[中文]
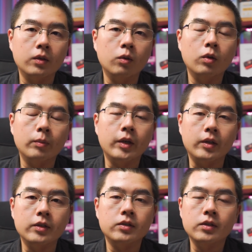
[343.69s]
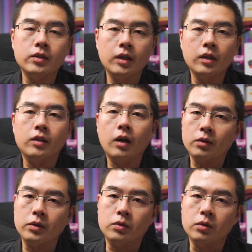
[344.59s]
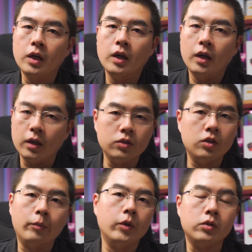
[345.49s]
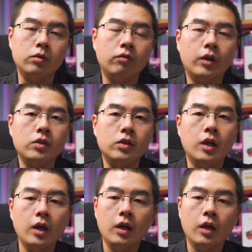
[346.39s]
都会被人津津乐道的一种很巧妙的使用方式。